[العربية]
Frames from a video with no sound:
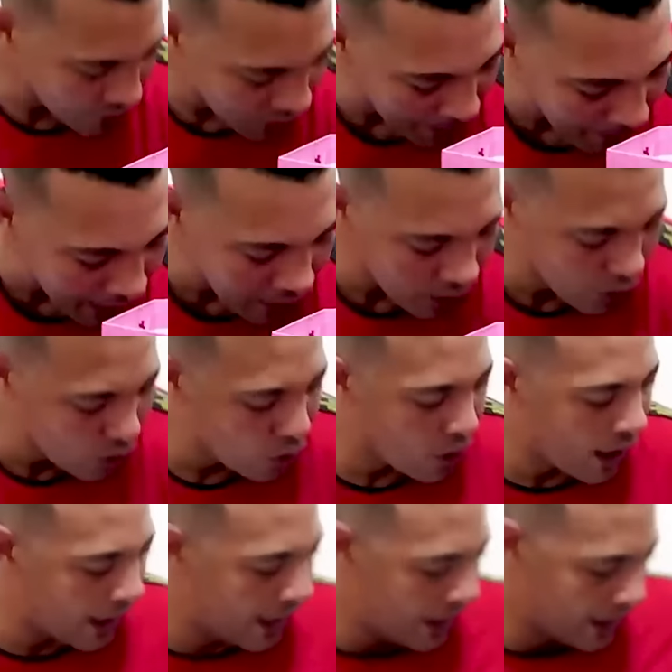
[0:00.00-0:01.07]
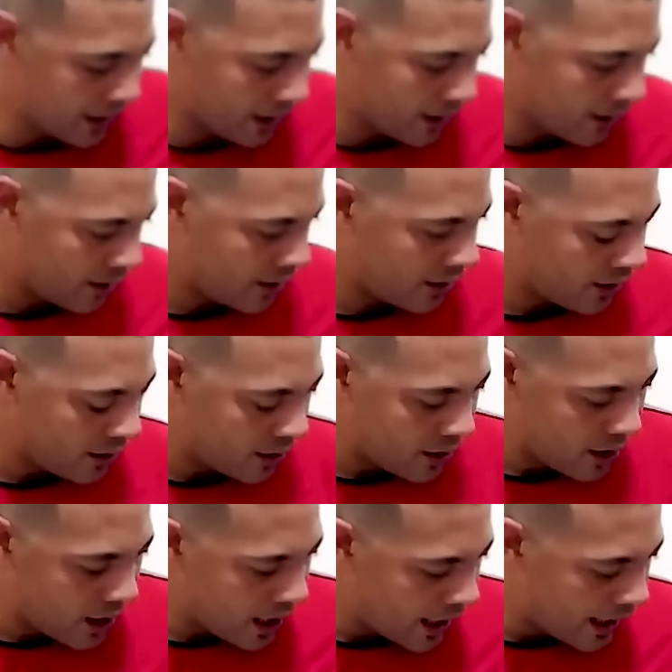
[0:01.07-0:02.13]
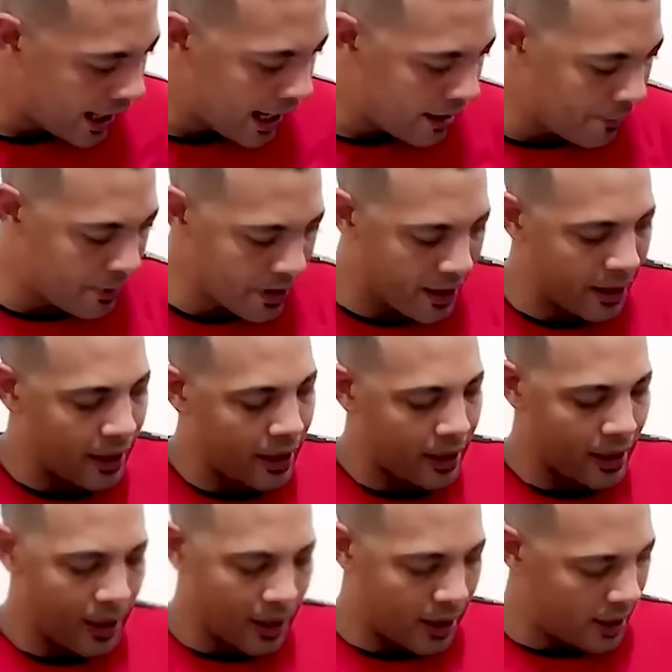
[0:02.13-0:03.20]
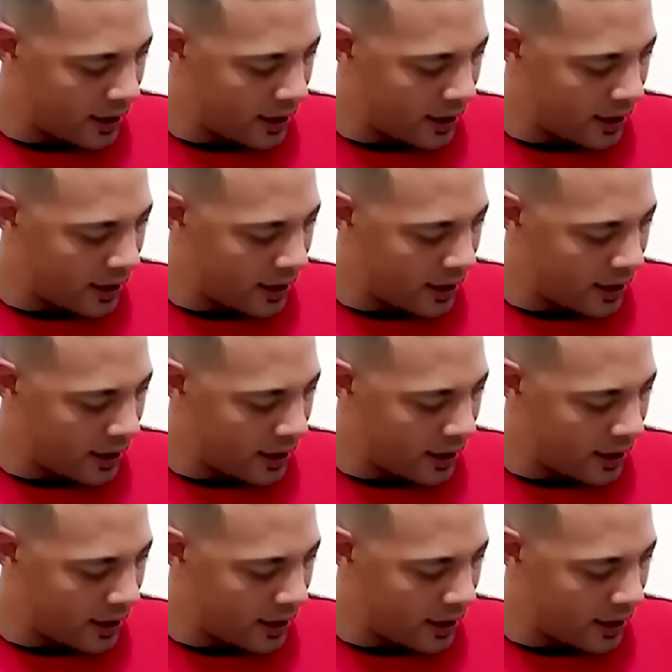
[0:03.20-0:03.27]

طب انا هقول لكم على حاجه انا هلبس ال